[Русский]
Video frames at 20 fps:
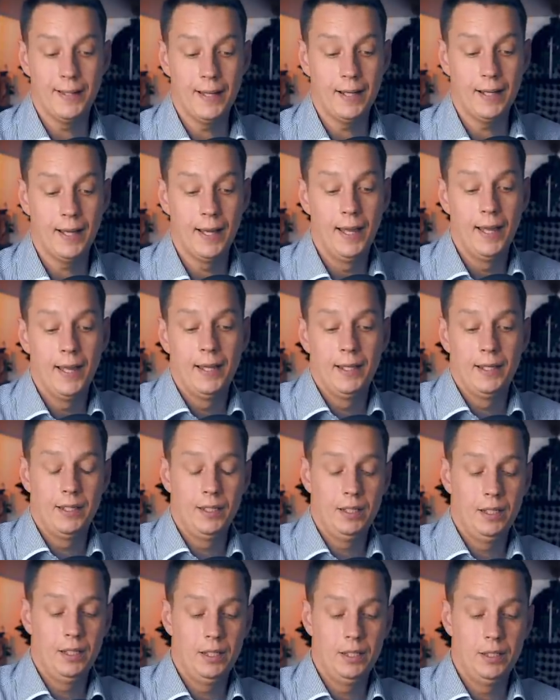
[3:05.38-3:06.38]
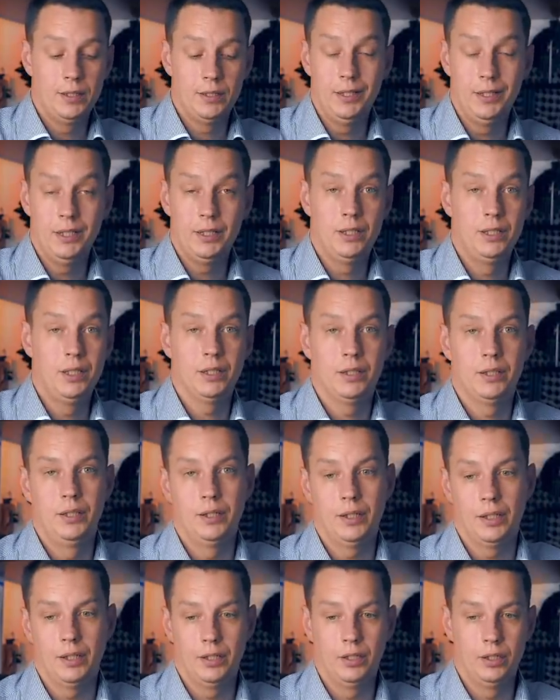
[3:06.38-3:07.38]
так, и здесь нет
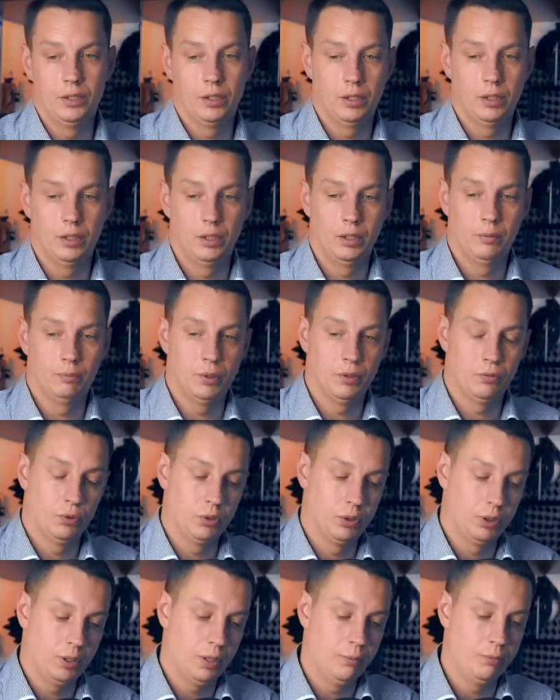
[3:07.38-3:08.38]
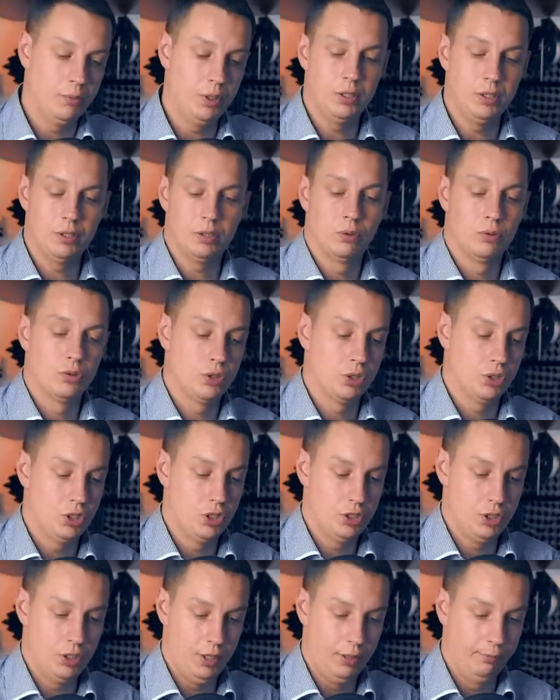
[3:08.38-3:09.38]
никаких э, подводных камней и сложных
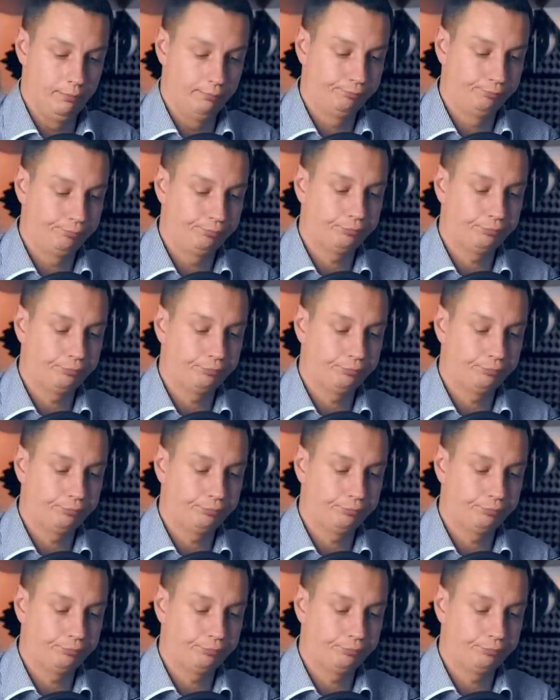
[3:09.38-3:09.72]
частей.